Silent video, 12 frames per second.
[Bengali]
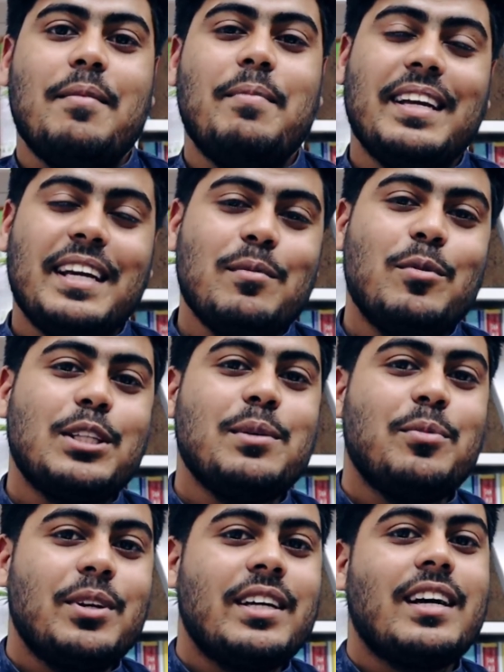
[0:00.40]
মেডিকেল ভর্তি
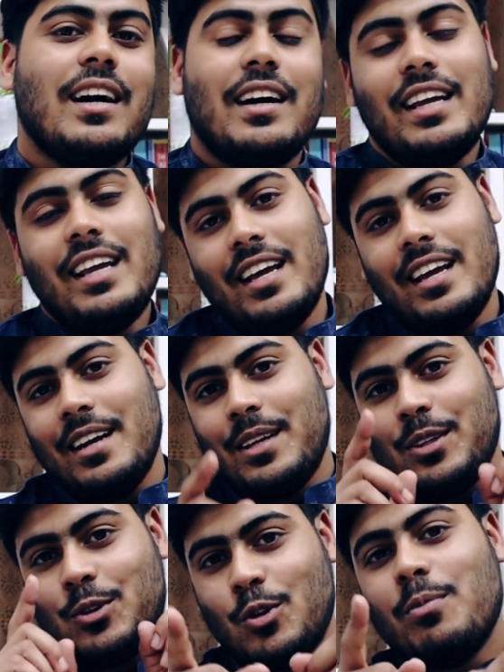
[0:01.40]
পরীক্ষায়
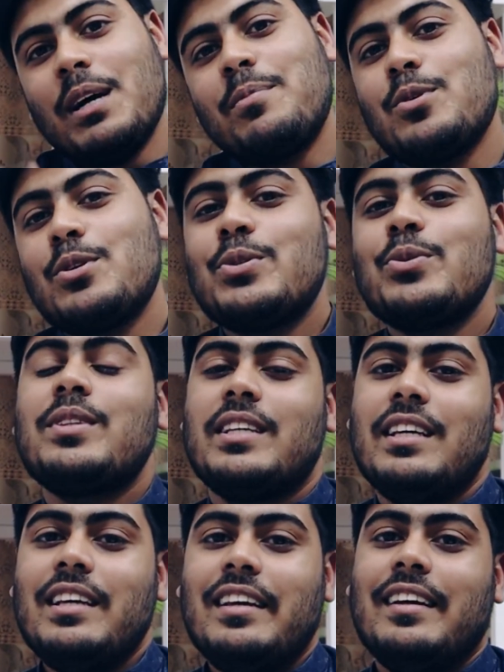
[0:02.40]
তোমার
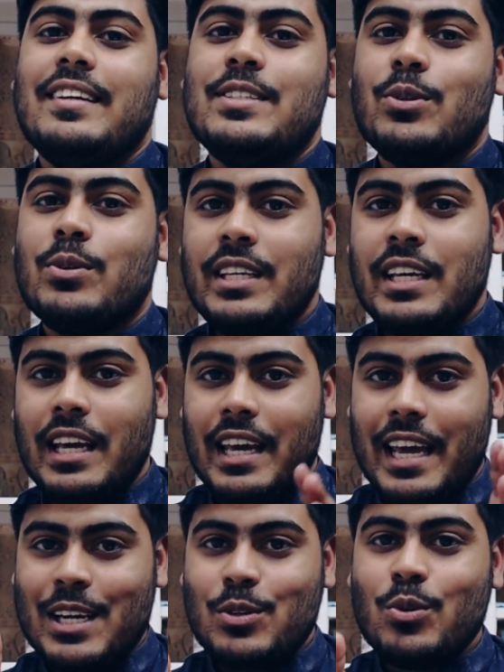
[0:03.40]
প্রস্তুতি যদি
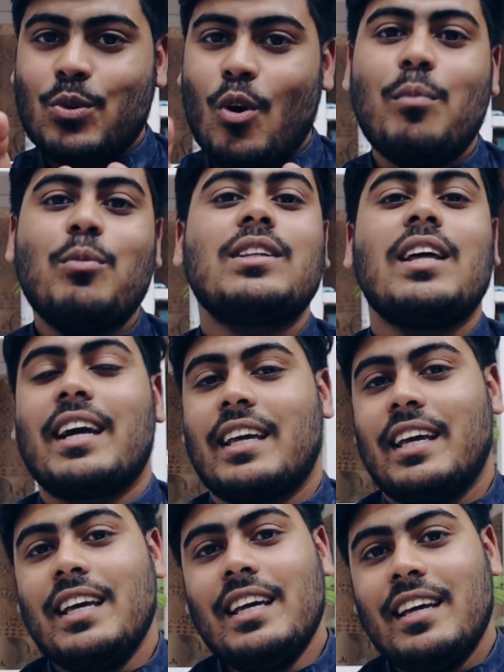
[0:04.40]
একটু কমও
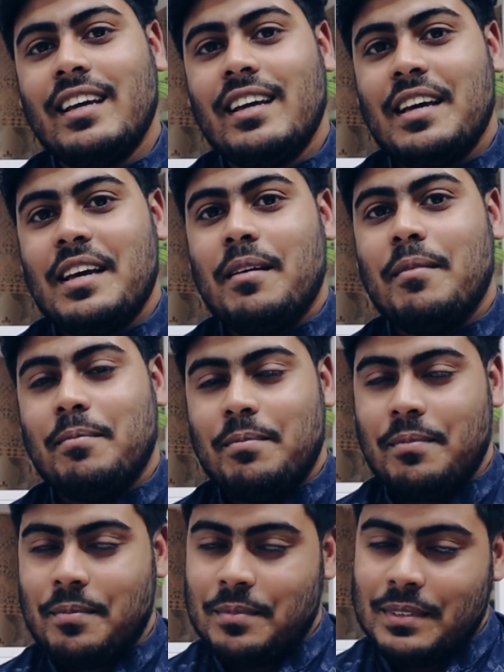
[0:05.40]
থাকে
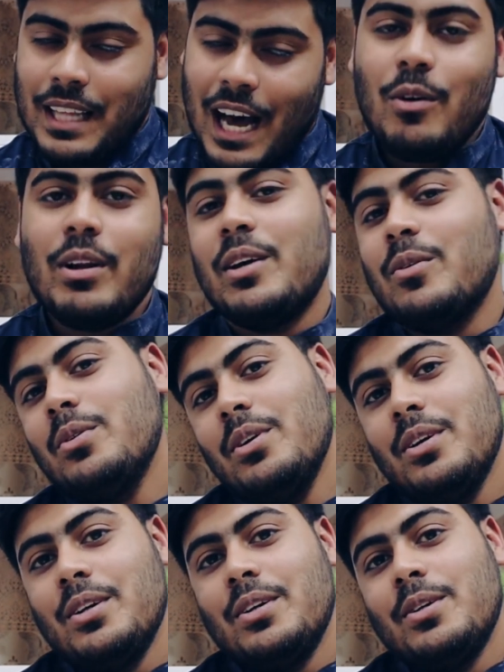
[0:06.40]
তাহলেও
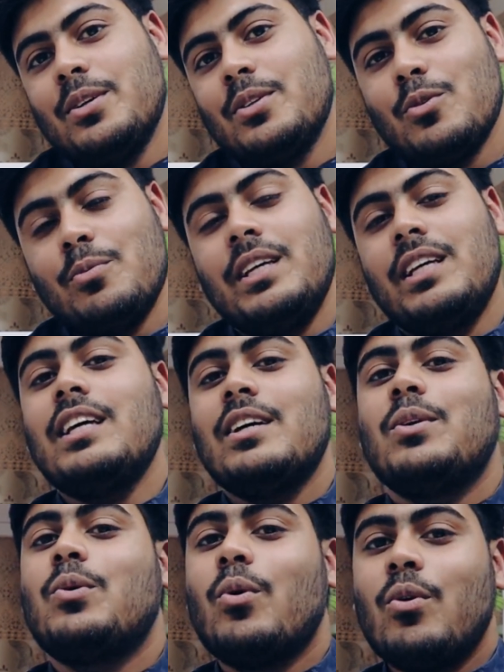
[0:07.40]
তুমি
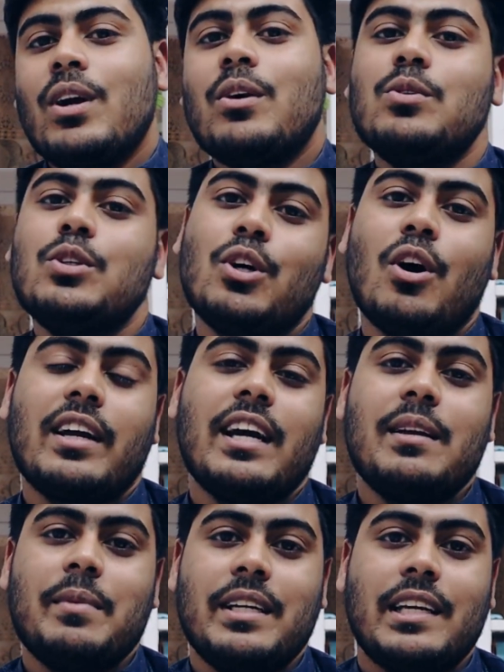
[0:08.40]
কোনো না কোনো
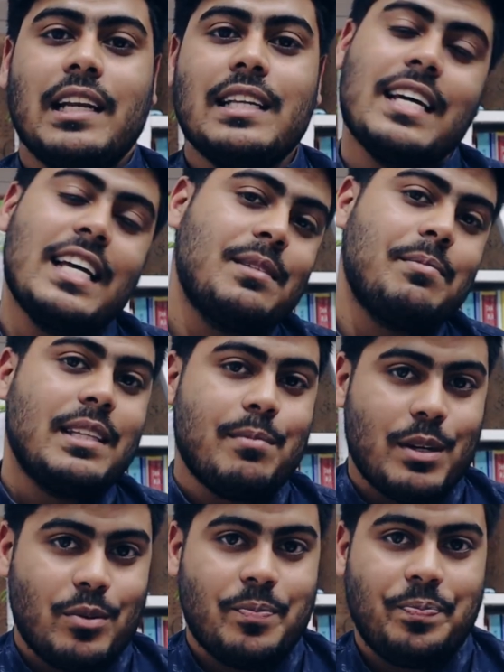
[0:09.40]
সরকারি মেডিকেলে চান্স পেতে
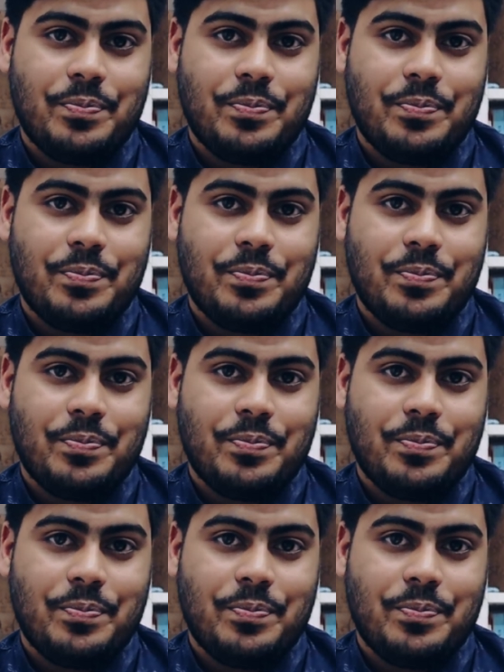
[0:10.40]
পারো